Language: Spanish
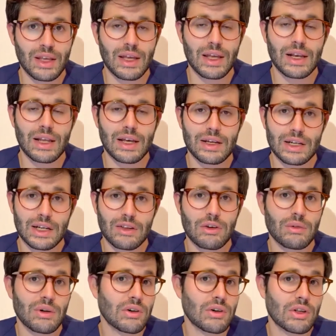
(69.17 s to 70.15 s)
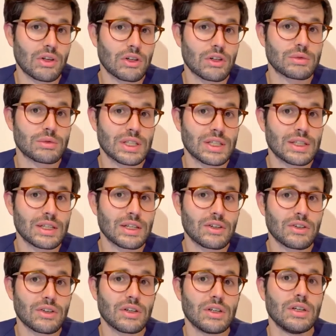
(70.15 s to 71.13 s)
el legrado evacuador
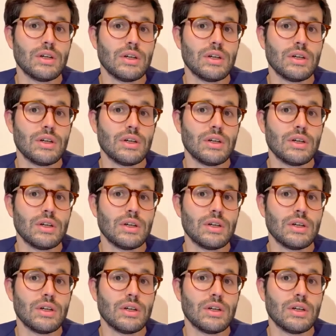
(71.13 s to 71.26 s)
obstétrico